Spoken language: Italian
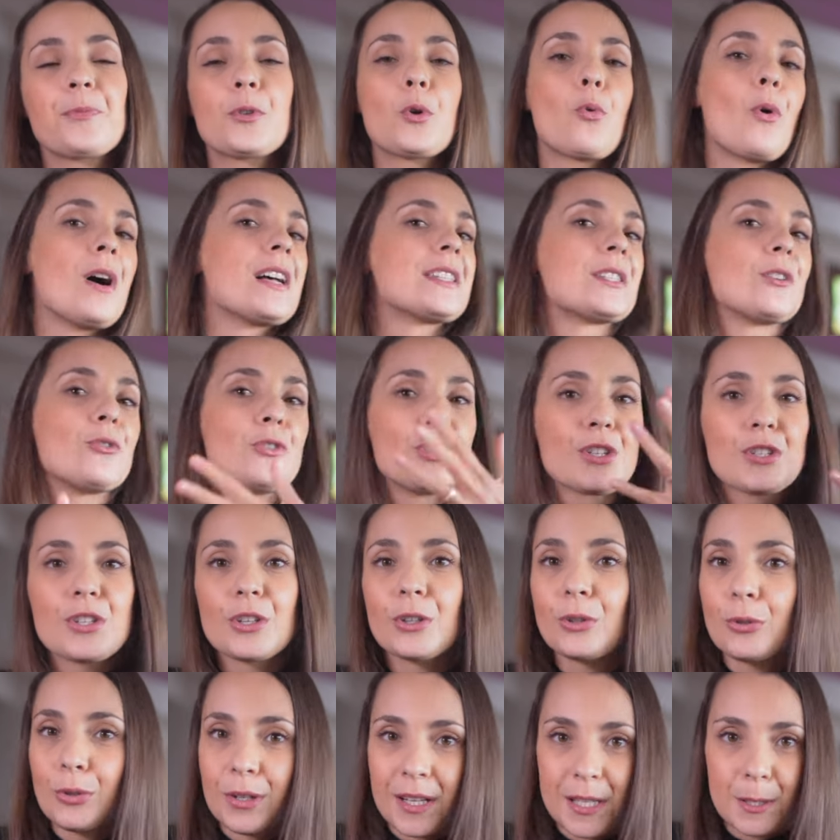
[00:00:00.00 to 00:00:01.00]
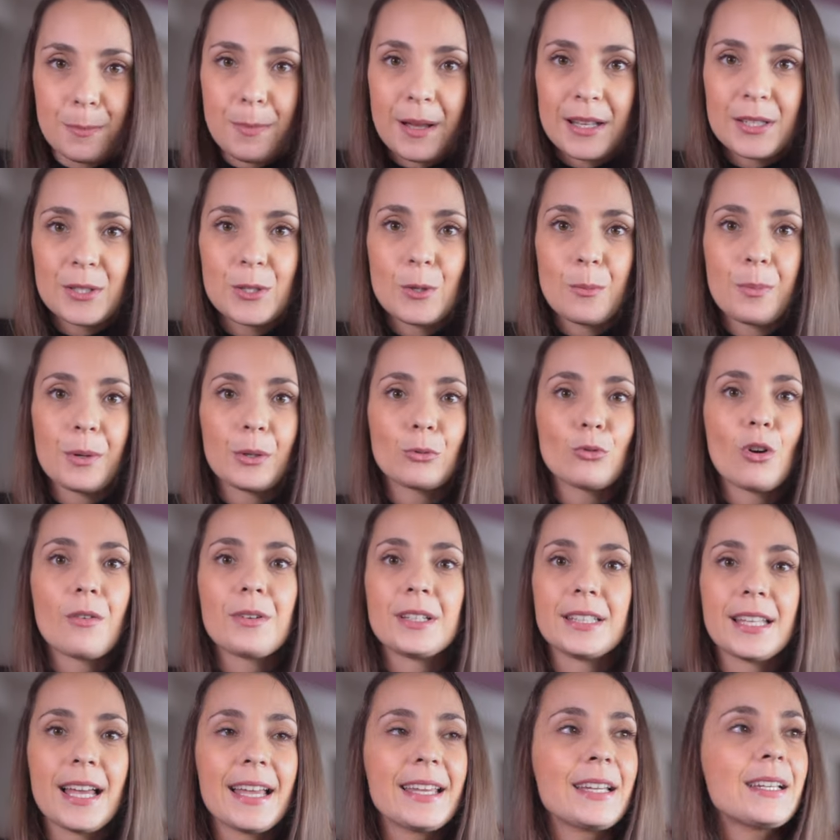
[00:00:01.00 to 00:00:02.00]
Quasi ogni settore ha spazio per
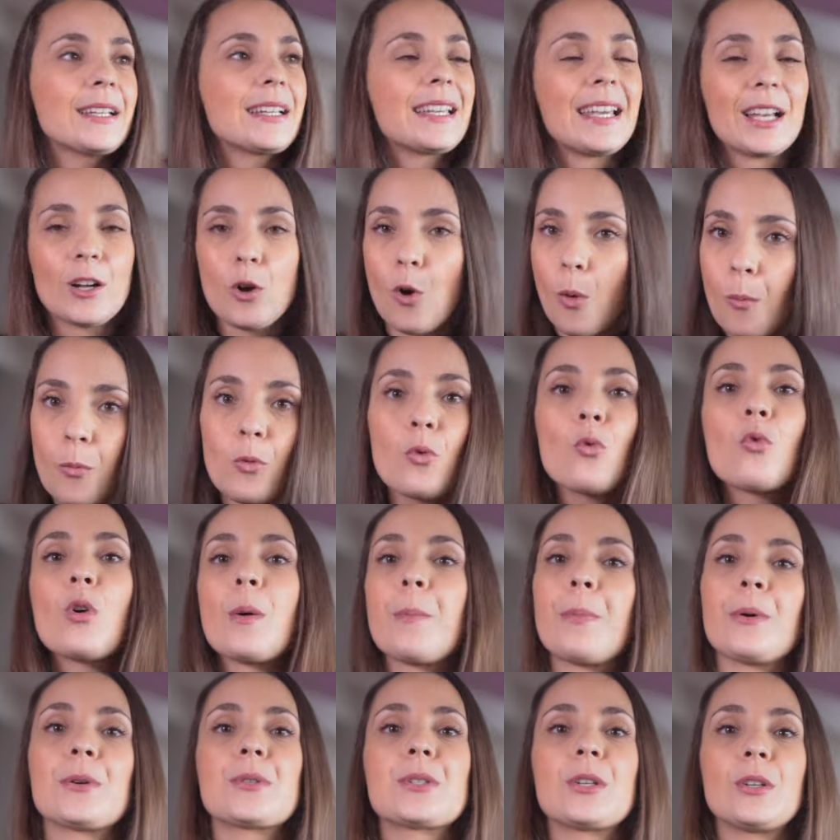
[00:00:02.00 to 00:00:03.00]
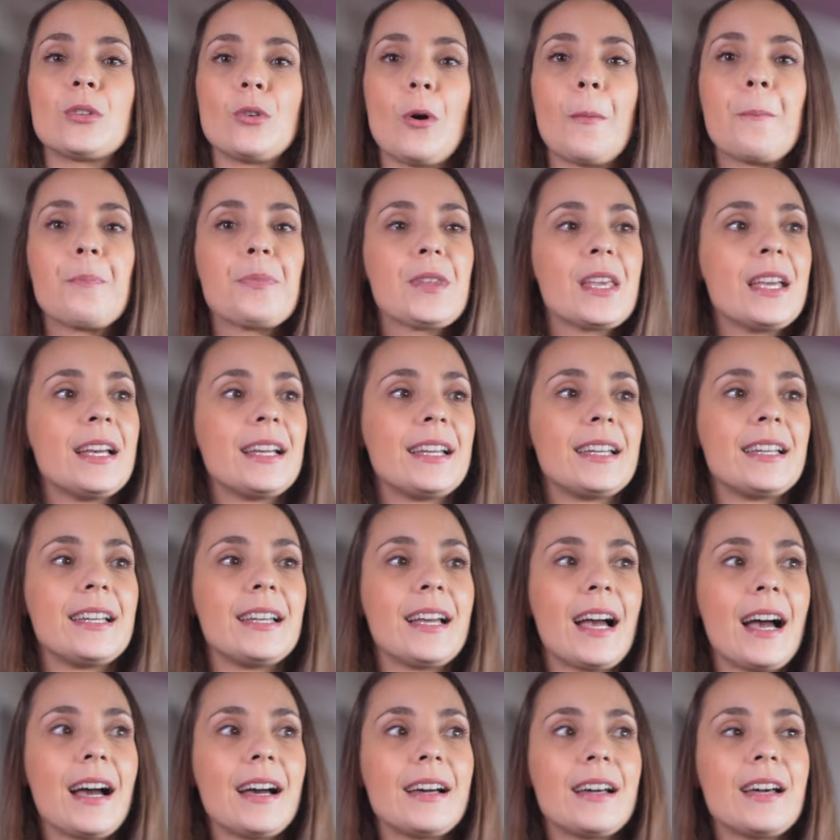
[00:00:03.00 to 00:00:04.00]
nuove idee che comunque possano
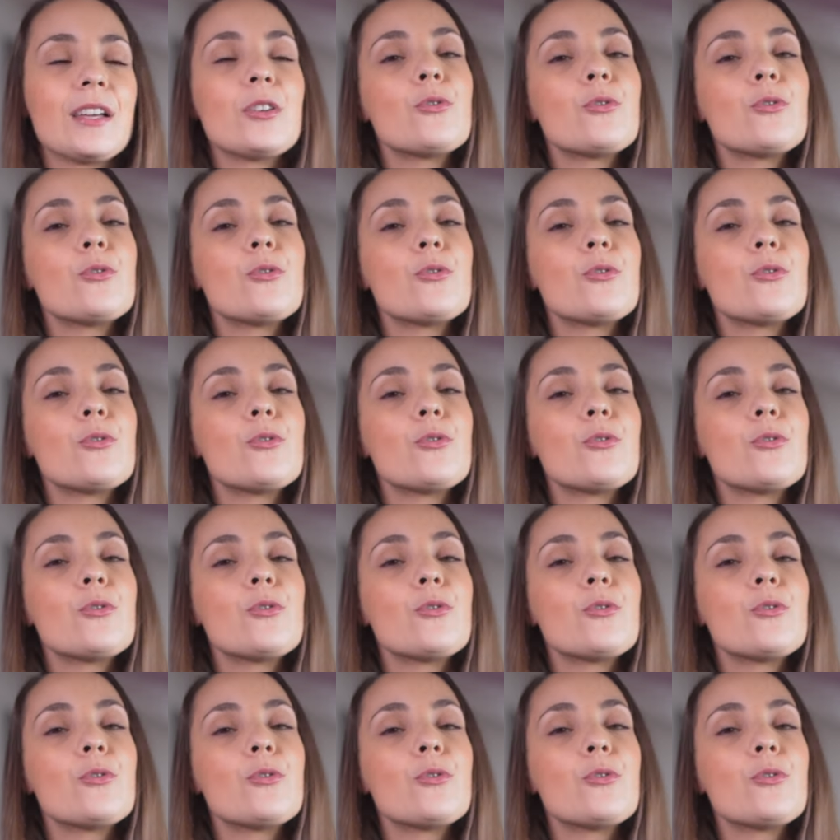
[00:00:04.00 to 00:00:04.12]
eh,